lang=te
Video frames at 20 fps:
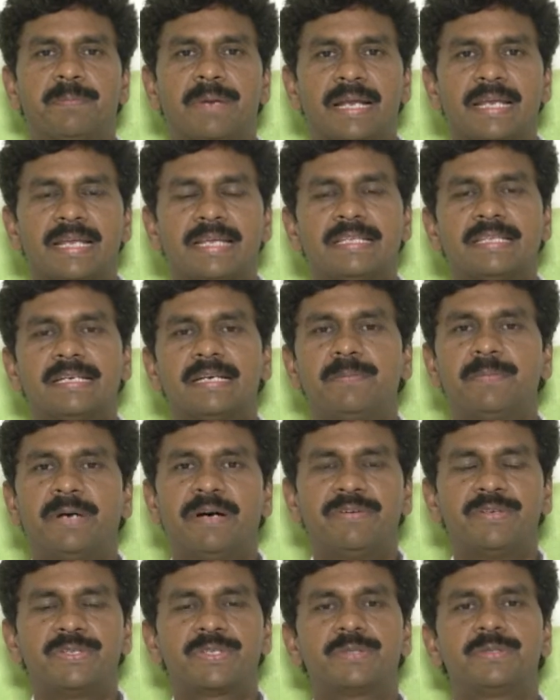బలహీనతగా
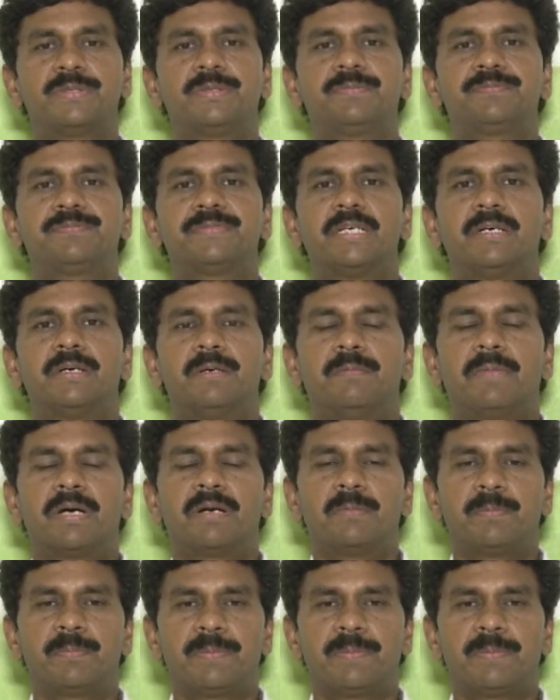భావించొద్దు మనం